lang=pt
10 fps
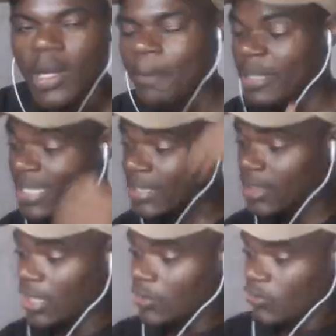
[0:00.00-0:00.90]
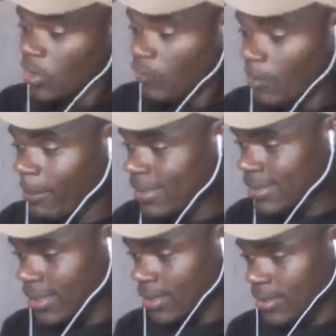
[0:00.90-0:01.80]
A passagem de ano novo eu
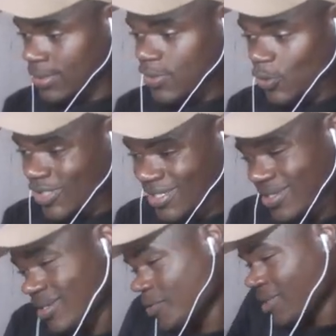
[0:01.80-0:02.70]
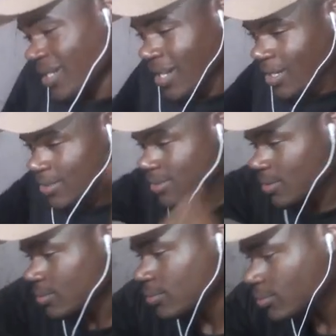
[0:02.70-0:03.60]
passei sozinho em casa.